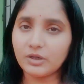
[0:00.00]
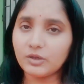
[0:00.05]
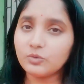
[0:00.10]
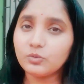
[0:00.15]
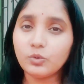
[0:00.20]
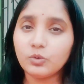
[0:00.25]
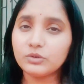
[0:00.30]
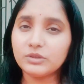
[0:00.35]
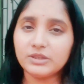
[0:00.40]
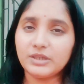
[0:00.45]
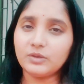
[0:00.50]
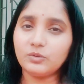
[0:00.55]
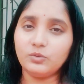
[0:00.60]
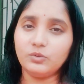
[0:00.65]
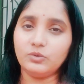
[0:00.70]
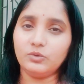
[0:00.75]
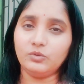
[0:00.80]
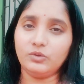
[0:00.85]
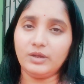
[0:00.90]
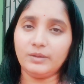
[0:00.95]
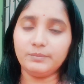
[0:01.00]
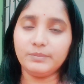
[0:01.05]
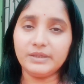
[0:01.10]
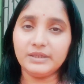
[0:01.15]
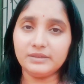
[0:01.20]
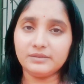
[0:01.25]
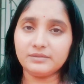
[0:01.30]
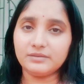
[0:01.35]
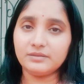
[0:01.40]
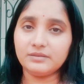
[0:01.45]
কারো ক্ষতিটা করো না
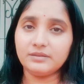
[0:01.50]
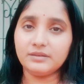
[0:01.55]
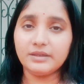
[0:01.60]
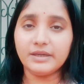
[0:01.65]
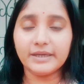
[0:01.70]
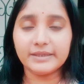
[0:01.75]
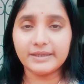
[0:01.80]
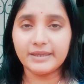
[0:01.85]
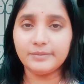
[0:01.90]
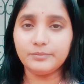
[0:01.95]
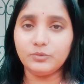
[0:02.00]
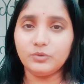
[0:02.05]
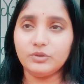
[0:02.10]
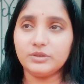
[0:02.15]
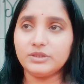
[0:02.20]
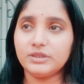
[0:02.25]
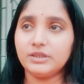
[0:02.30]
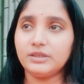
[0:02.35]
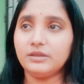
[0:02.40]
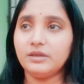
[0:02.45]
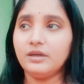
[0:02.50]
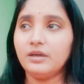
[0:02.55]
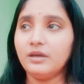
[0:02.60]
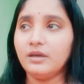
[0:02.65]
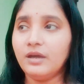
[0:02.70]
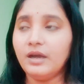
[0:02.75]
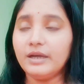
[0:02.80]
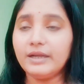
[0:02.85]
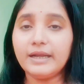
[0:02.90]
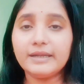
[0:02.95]
প্লিজ এটাই বলছি
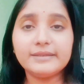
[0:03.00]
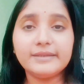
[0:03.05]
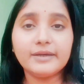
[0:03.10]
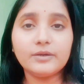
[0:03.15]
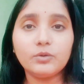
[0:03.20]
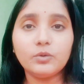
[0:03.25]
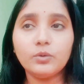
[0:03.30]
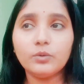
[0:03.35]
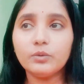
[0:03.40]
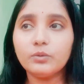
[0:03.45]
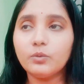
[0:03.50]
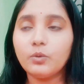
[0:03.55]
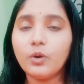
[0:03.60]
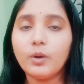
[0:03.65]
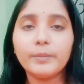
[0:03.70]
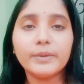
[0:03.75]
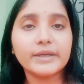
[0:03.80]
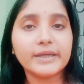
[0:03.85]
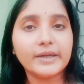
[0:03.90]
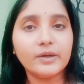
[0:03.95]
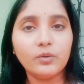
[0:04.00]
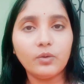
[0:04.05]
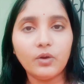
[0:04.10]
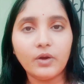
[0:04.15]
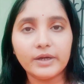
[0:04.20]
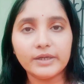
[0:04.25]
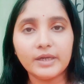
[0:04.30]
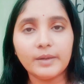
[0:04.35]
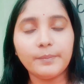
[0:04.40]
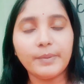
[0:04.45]
আর দেখো ও আমার কেউ
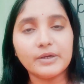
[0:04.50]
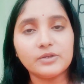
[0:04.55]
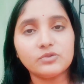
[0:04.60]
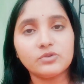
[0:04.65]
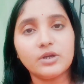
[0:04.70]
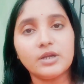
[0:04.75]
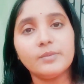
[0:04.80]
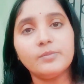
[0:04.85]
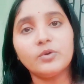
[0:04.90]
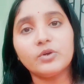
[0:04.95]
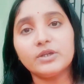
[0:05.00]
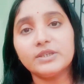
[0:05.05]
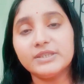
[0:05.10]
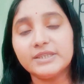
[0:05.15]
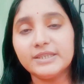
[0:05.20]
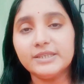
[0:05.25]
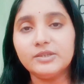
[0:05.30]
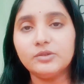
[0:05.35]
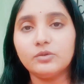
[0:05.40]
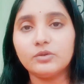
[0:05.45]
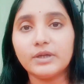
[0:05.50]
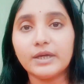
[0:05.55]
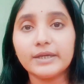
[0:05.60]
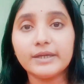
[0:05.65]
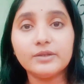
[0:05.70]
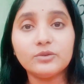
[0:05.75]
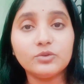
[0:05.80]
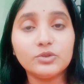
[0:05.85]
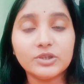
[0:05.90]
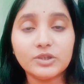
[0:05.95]
হয় না পার্সোনালি আমি ওকে চিনিও না
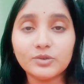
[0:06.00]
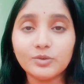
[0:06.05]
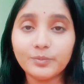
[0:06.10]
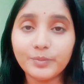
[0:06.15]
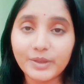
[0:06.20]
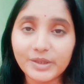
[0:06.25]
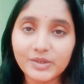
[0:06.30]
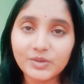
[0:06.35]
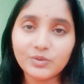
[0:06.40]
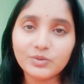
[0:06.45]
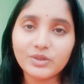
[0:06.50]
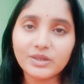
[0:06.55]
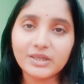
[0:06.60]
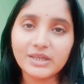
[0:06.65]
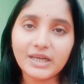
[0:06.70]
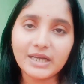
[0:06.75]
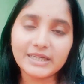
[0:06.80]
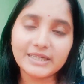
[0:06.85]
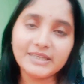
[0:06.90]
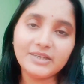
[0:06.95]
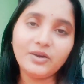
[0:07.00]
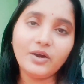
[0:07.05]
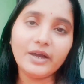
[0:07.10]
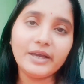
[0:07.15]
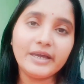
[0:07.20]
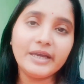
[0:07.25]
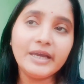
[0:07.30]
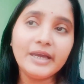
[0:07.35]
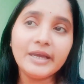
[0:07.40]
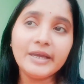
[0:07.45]
কিন্তু যেহেতু ভিডিও দেখি আর কি হয়
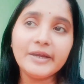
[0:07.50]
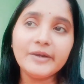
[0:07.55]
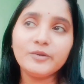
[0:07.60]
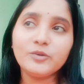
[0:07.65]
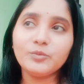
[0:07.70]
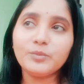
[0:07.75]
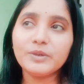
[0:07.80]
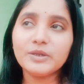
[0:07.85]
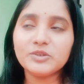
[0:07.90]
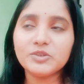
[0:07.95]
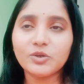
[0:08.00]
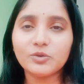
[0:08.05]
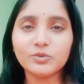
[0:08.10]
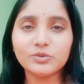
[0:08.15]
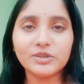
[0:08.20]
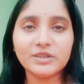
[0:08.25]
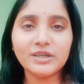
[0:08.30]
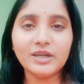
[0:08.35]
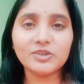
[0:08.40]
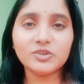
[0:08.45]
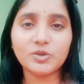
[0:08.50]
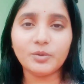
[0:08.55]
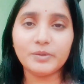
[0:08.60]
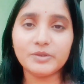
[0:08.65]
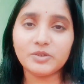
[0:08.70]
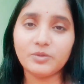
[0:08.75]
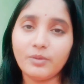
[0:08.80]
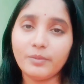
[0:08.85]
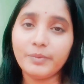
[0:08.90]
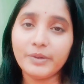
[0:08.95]
ইউটিউবের জগতে না সবাই
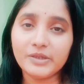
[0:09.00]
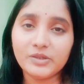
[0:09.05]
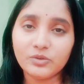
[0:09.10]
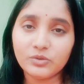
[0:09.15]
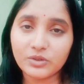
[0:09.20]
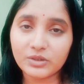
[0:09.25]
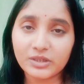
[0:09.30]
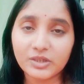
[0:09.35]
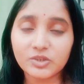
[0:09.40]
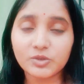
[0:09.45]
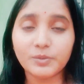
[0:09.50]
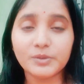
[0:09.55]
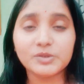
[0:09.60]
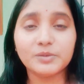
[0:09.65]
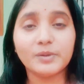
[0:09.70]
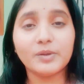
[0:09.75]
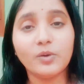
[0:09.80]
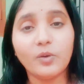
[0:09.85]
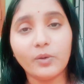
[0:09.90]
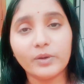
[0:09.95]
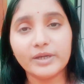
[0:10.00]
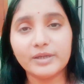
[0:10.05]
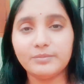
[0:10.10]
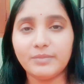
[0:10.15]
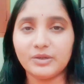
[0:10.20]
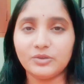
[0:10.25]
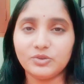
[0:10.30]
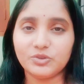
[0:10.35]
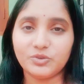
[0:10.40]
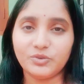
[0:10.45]
সবার ভিডিও দেখতে সবাই সবার ঘরের
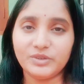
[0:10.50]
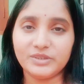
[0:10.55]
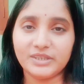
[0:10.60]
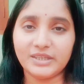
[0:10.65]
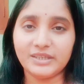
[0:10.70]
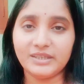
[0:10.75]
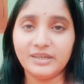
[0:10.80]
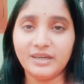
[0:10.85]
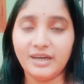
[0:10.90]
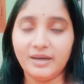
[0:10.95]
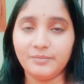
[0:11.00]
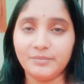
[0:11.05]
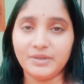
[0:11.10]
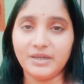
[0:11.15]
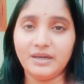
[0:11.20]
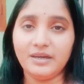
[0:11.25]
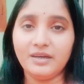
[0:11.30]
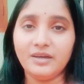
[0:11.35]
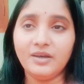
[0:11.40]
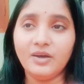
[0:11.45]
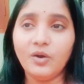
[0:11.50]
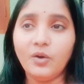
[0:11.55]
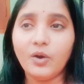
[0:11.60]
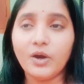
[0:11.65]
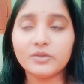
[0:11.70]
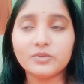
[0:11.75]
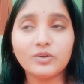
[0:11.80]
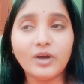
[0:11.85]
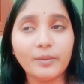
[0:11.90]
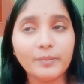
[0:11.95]
মানুষ হয়ে যাই আমরা
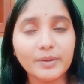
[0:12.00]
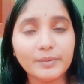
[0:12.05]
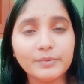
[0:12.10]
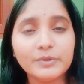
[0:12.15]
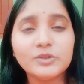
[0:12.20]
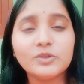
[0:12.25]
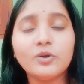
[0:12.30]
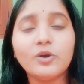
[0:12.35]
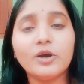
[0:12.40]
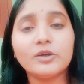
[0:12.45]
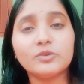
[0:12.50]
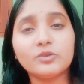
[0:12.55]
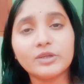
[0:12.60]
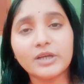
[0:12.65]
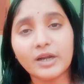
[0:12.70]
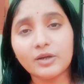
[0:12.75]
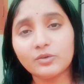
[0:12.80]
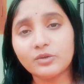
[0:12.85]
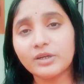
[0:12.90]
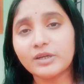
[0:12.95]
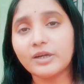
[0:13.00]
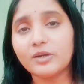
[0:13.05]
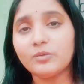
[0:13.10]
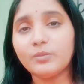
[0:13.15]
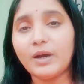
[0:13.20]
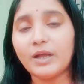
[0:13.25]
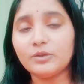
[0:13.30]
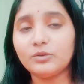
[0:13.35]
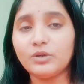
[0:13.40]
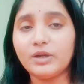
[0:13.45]
হয়তো আমার ভিডিও হয়তো কারো না কারো
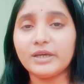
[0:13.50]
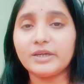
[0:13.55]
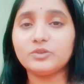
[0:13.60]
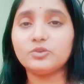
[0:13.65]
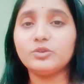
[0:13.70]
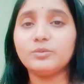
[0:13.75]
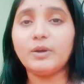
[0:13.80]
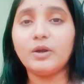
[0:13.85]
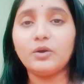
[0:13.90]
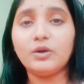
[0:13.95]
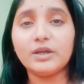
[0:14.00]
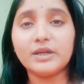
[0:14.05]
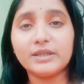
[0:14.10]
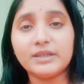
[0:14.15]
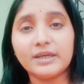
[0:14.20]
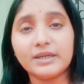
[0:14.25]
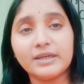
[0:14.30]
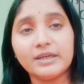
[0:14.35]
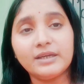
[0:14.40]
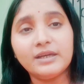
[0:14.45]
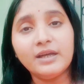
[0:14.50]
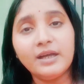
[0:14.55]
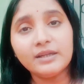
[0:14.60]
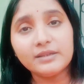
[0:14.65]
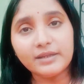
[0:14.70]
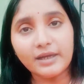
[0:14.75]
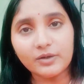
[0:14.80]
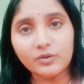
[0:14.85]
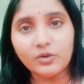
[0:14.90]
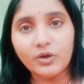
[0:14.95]
ভালো লাগে যদি ভালো লাগে থাকে
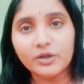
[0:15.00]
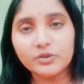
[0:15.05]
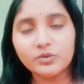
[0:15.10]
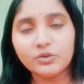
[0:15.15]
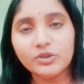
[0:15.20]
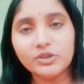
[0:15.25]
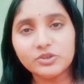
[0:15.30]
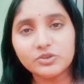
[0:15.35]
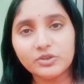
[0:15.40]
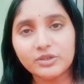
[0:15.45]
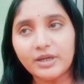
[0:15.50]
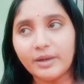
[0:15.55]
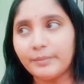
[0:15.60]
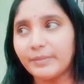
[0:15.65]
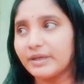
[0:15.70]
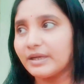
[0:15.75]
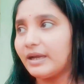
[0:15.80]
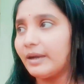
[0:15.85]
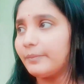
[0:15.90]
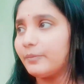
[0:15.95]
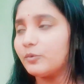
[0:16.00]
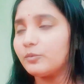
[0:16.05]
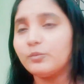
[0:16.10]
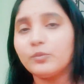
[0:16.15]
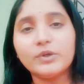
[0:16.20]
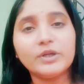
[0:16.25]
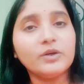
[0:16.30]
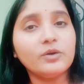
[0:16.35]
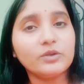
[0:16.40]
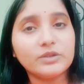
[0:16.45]
তারও হয়তো নিশ্চয়ই আমাকে আপন
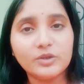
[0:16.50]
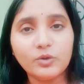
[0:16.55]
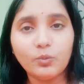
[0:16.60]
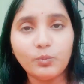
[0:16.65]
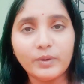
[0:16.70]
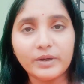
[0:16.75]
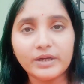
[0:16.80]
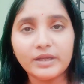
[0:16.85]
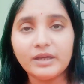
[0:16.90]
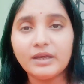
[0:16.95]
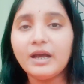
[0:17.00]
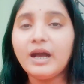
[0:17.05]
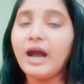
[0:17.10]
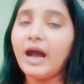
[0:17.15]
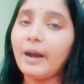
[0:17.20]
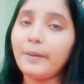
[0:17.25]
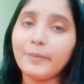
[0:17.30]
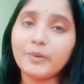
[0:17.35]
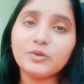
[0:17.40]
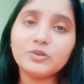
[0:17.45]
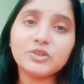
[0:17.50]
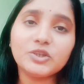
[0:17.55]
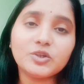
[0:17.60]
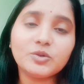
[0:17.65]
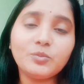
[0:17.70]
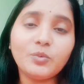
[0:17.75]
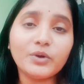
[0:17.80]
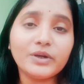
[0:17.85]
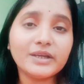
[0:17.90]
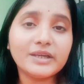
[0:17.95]
মনে হতেও পারে আমারও
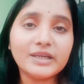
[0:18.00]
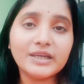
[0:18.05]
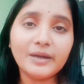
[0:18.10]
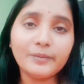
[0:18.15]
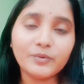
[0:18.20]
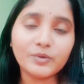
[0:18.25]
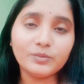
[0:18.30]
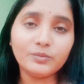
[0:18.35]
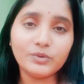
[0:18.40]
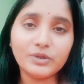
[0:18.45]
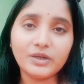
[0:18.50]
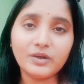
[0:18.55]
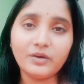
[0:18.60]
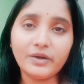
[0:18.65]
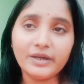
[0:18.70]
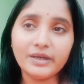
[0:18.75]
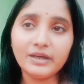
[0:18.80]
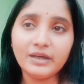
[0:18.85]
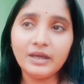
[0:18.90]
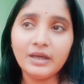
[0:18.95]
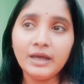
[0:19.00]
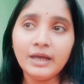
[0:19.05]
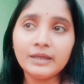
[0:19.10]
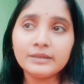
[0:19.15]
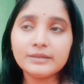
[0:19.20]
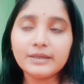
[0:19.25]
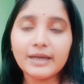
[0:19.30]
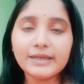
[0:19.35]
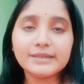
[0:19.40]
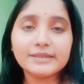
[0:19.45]
সেরকম অনেককে আপন মনে হয়
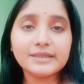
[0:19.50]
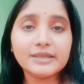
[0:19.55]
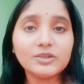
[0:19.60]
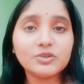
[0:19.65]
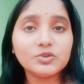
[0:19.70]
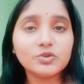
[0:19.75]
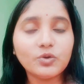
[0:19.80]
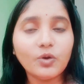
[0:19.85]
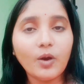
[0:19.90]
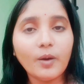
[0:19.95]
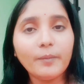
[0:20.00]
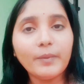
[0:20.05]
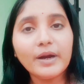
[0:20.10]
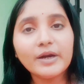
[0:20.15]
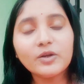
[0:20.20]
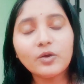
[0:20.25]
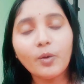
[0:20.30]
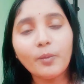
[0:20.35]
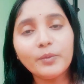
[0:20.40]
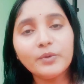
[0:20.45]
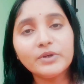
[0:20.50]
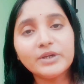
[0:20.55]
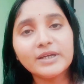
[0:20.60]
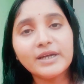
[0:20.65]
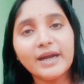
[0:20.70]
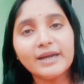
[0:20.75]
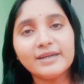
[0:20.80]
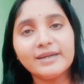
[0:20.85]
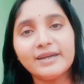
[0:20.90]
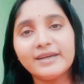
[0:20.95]
তা আজকে সবার কমিউনিটি
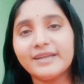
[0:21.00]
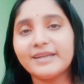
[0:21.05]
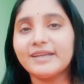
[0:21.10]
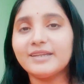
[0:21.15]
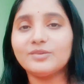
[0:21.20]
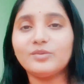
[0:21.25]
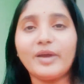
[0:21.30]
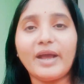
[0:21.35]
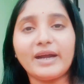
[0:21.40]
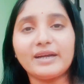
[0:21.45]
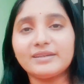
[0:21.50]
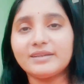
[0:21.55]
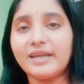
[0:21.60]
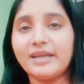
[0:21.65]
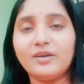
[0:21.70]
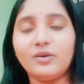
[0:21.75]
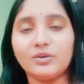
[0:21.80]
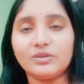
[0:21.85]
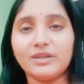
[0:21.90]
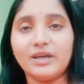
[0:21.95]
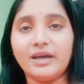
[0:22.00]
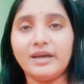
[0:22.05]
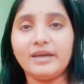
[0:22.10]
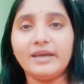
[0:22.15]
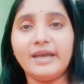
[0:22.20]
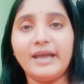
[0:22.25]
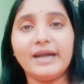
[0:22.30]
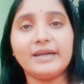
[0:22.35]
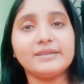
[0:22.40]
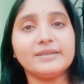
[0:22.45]
গাইডলাইনে কিন্তু একটাই কথা
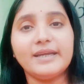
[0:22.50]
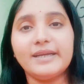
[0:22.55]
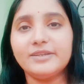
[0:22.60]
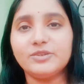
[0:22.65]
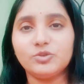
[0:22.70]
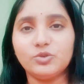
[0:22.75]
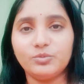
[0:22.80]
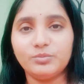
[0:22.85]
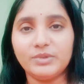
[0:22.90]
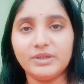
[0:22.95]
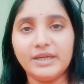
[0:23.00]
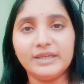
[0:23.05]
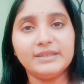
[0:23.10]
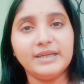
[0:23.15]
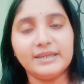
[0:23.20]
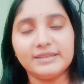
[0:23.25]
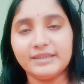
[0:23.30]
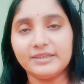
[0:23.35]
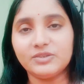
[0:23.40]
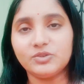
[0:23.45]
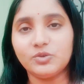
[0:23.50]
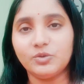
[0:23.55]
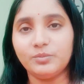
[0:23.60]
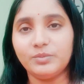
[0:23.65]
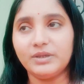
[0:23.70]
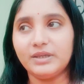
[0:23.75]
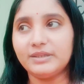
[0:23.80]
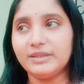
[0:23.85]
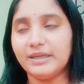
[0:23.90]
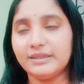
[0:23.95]
একটাই ছবি এই দাদার ছবি
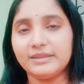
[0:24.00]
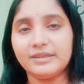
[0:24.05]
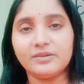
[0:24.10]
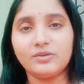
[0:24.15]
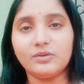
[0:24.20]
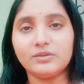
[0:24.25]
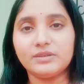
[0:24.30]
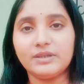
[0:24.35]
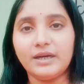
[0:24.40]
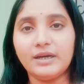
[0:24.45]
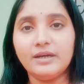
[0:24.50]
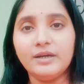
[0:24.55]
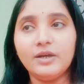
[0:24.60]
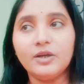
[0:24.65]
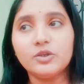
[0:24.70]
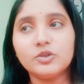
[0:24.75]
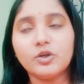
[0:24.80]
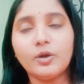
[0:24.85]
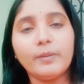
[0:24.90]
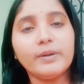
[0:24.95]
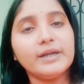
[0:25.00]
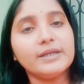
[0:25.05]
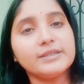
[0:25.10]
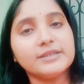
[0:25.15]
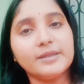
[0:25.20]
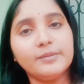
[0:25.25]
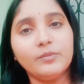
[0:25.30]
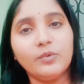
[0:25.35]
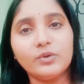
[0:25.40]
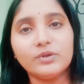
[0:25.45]
এই দাদার কথা সবার
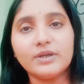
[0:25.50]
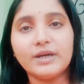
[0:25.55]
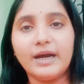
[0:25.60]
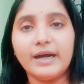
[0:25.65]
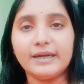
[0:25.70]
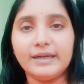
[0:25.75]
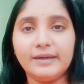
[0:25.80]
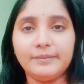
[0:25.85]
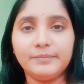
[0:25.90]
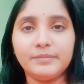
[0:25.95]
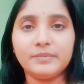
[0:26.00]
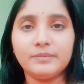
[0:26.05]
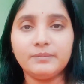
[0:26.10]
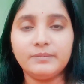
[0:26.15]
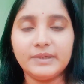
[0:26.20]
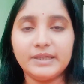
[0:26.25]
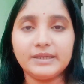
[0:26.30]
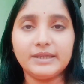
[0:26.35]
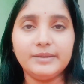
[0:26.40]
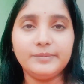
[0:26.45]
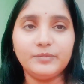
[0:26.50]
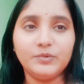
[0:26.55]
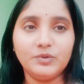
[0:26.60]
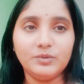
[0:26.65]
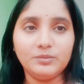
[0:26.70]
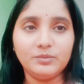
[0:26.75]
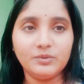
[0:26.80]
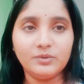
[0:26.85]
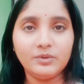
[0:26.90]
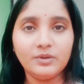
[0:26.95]
আজকে মন খারাপ মানে কি
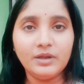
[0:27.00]
বলবো